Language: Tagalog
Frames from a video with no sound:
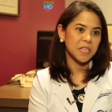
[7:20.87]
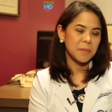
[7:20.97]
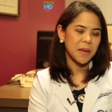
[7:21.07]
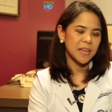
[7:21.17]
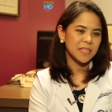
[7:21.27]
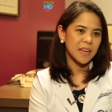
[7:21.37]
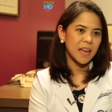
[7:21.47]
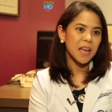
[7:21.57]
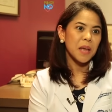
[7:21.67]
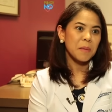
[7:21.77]
siya para sa
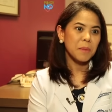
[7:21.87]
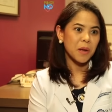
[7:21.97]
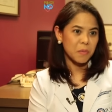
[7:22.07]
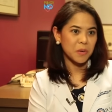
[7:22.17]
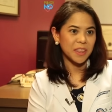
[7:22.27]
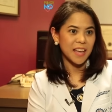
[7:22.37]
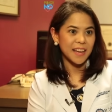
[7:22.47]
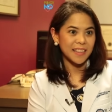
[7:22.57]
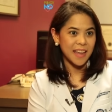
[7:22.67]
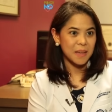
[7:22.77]
paggamot
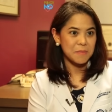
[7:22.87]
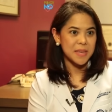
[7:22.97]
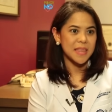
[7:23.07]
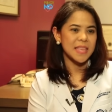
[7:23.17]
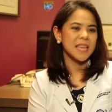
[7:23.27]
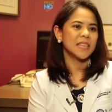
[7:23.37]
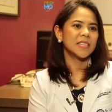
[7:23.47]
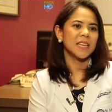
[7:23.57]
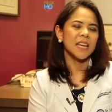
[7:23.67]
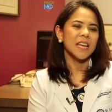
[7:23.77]
ng diabetes.